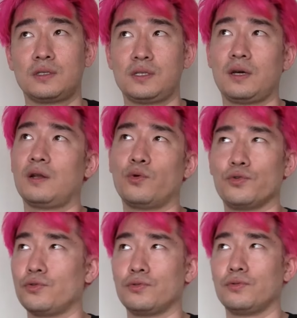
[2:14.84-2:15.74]

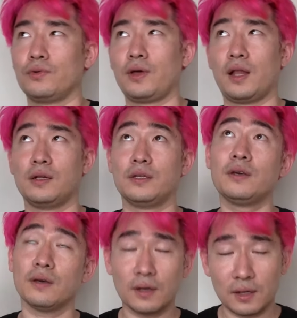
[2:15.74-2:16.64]

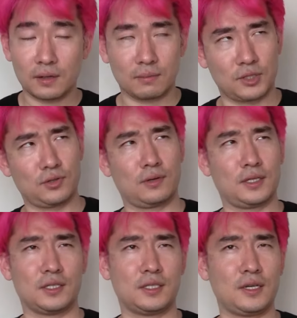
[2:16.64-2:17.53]
C-L-O-U-L-D 맞죠?
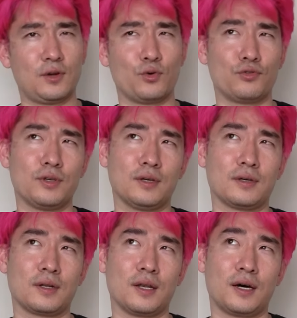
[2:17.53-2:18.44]
아니 C-L-O-U-D
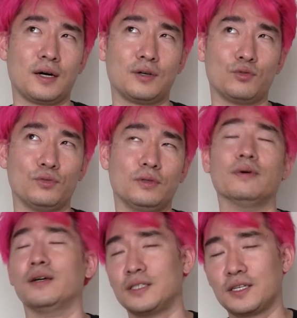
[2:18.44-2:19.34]
클라우드
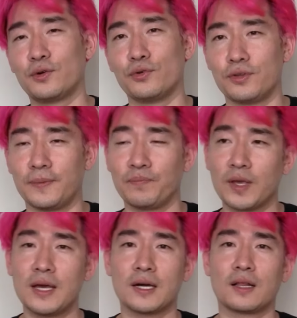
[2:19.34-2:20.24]
네, C-L-O-U-D
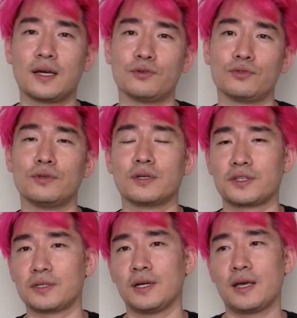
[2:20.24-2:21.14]
클라우드
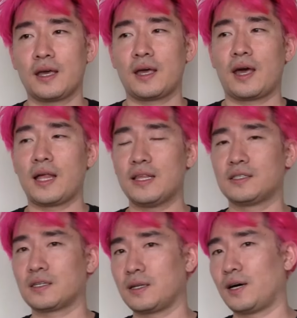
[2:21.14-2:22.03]
그래서
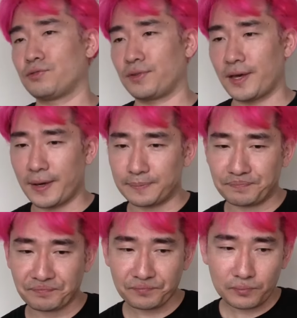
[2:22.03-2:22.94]
헬릭스 클라우드인데
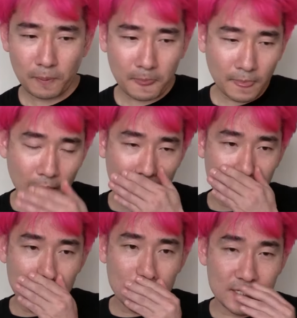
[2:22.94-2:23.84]

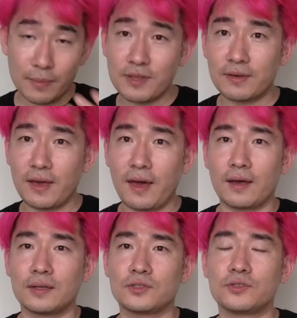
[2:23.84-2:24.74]
재밌는
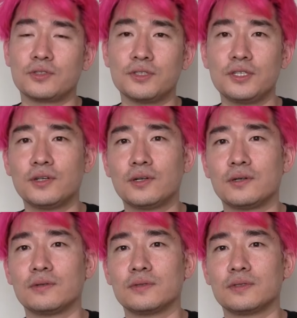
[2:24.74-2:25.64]
게
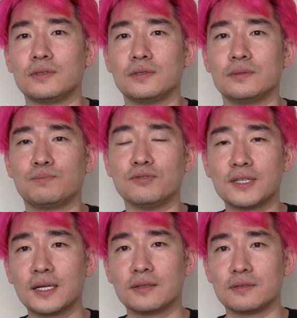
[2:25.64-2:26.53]
드디어 그
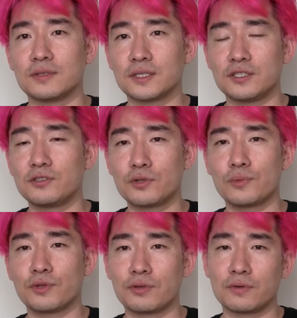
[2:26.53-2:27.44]
분산
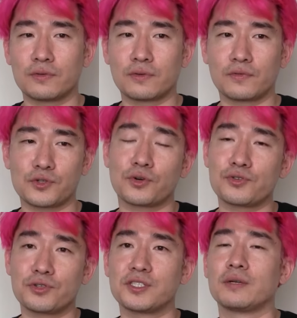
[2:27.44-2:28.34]
디스트리뷰티드 그 버전
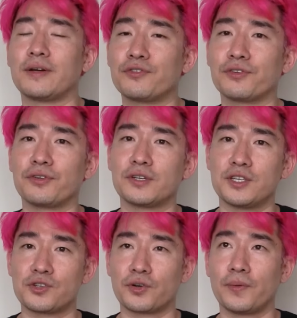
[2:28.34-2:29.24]
컨트롤 시스템 만들었어요.
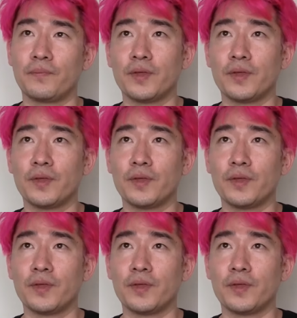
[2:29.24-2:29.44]
기처럼.